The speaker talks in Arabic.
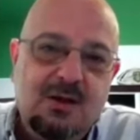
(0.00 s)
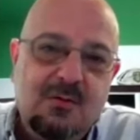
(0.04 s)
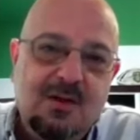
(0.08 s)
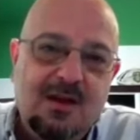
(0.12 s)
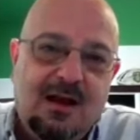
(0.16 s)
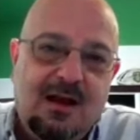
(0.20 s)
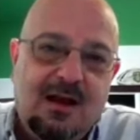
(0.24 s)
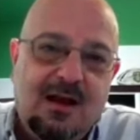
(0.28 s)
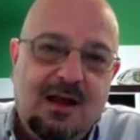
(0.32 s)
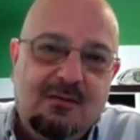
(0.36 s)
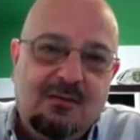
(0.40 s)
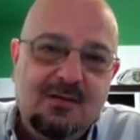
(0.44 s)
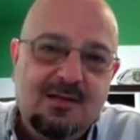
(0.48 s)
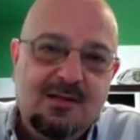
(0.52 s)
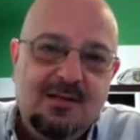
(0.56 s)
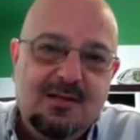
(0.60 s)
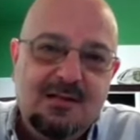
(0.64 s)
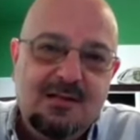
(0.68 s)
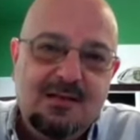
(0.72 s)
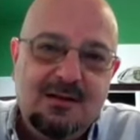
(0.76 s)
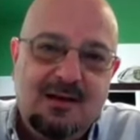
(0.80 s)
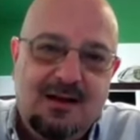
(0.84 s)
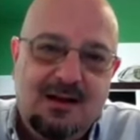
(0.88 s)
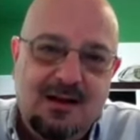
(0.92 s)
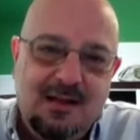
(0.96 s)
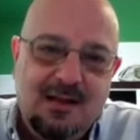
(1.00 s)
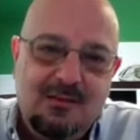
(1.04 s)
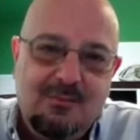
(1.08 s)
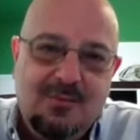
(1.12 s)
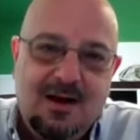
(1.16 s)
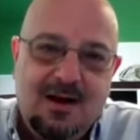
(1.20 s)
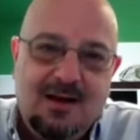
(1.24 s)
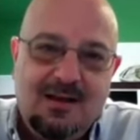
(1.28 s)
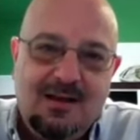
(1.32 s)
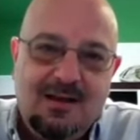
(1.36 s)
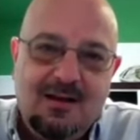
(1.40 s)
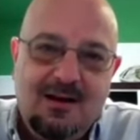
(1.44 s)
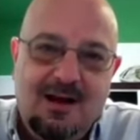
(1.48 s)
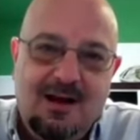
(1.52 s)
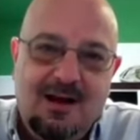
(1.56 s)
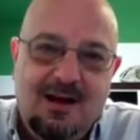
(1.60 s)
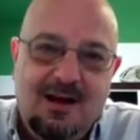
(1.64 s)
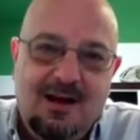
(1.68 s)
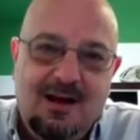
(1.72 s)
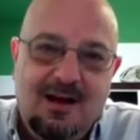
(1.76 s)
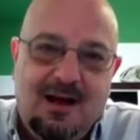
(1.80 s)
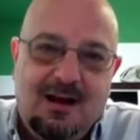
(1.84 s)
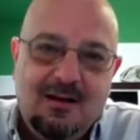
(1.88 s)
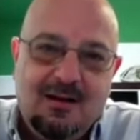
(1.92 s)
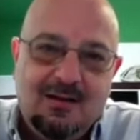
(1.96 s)
كمان على اربع سنين نحن هيدي مره حكينا
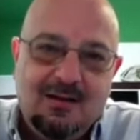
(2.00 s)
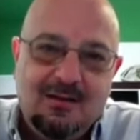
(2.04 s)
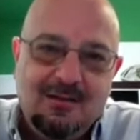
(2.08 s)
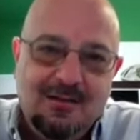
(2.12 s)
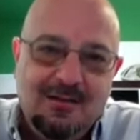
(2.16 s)
عنه